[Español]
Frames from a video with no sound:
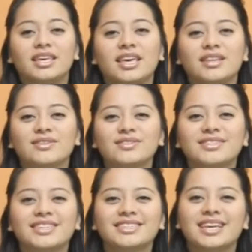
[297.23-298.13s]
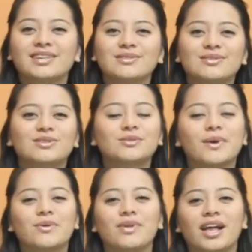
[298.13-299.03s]
Y entonces eso
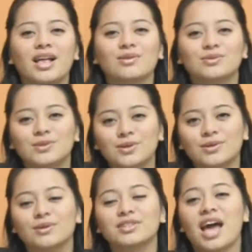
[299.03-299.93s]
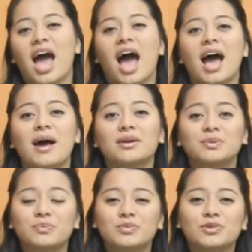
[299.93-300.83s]
nos va a ayudar a nosotros
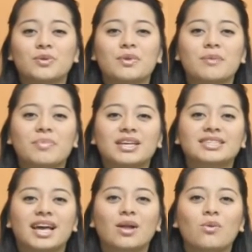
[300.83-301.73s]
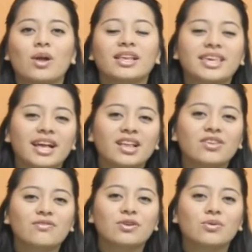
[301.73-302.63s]
a sobrepasar
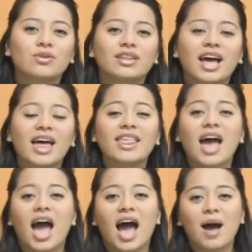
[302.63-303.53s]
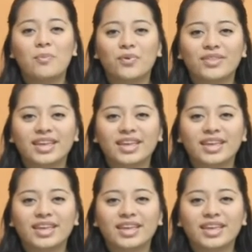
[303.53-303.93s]
cualquier dificultad, a